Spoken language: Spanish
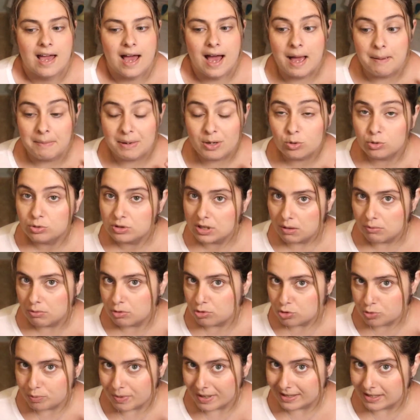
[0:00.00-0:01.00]
A mí el Ultra
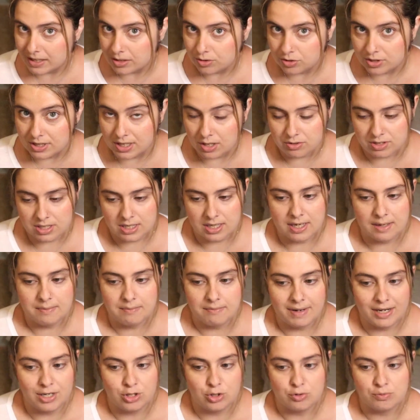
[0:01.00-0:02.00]
Bonus parte 2 ya os dije
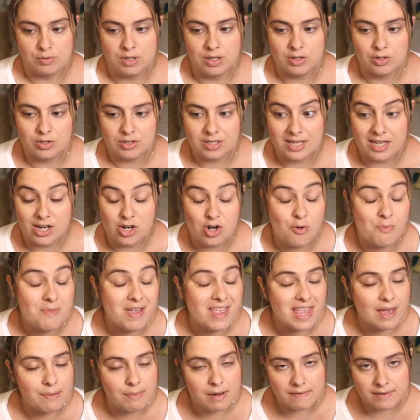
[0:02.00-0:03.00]
en varios vídeos que no
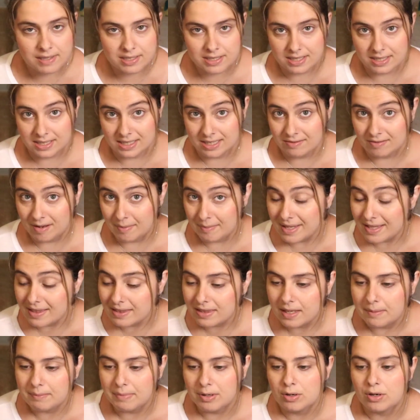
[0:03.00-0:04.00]
me llamaba
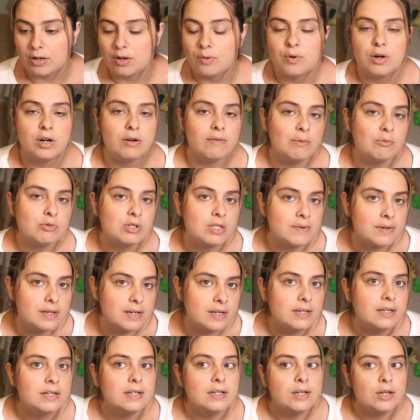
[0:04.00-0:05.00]
excesivamente, pero que bueno, vamos a
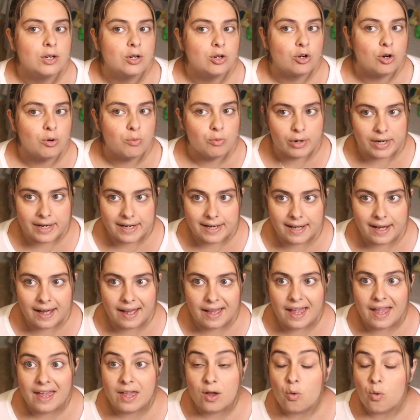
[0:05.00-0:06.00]
ver cómo
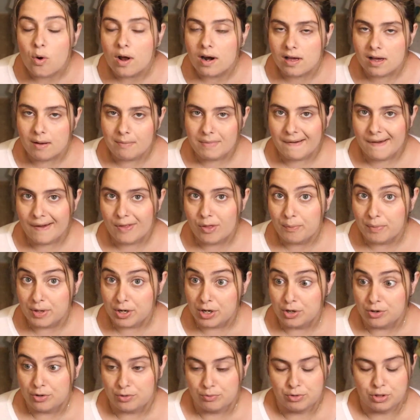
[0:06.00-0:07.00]
era e igual cambiaba de
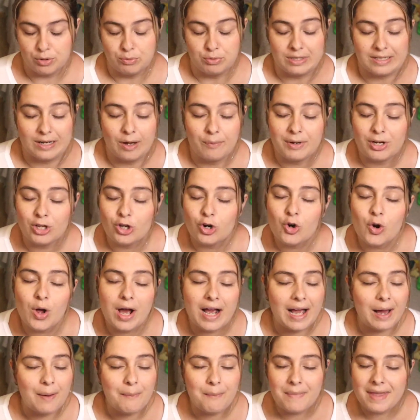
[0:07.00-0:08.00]
opinión. Bueno, pues la opinión no
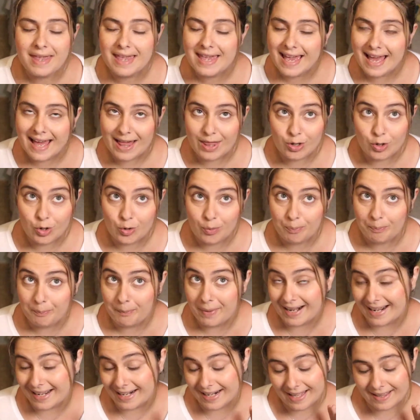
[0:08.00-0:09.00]
ha cambiado
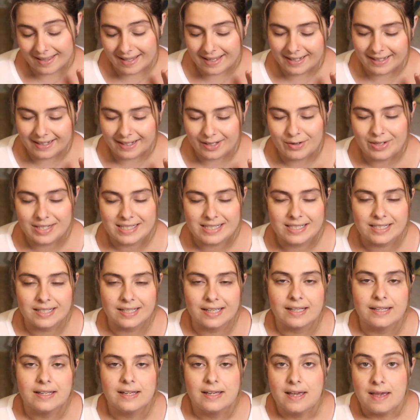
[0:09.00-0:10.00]
para nada, creo, así
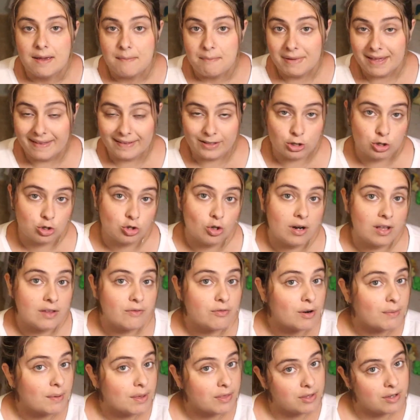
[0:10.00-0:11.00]
que voy a daros toda la
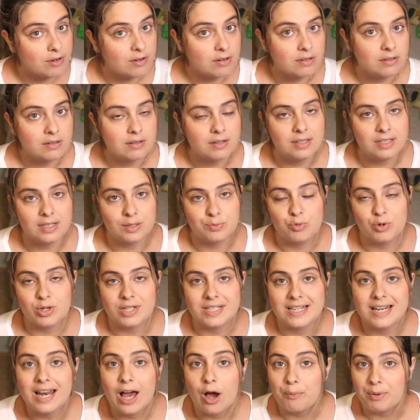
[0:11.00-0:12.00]
información y
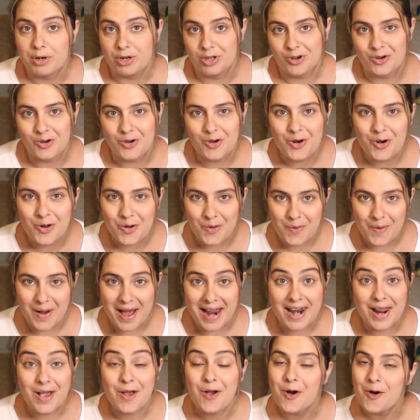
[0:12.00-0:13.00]
después la opinión. Con lo
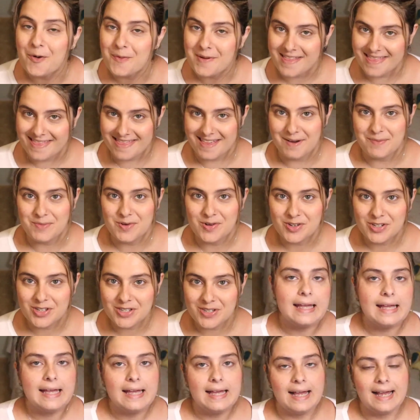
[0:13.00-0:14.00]
cual, comenzamos.
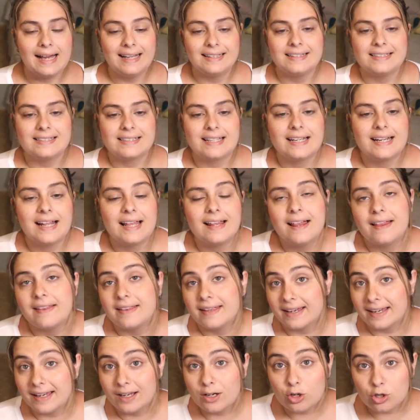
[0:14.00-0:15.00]
Antes que nada,
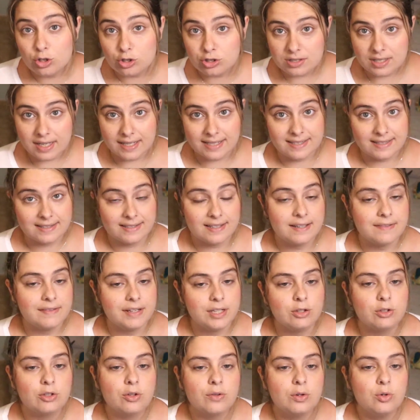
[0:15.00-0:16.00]
¿de qué consta este
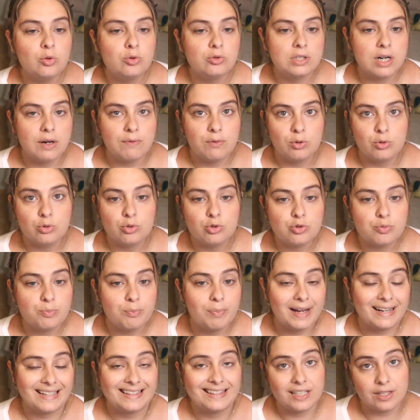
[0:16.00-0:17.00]
evento del Ultra Bonus
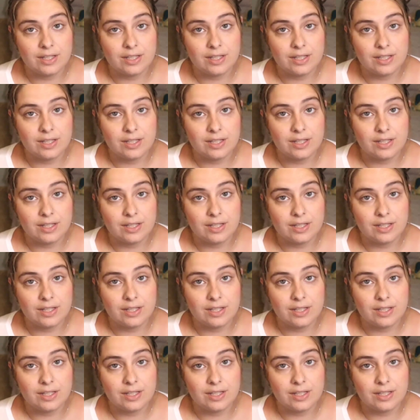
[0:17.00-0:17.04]
parte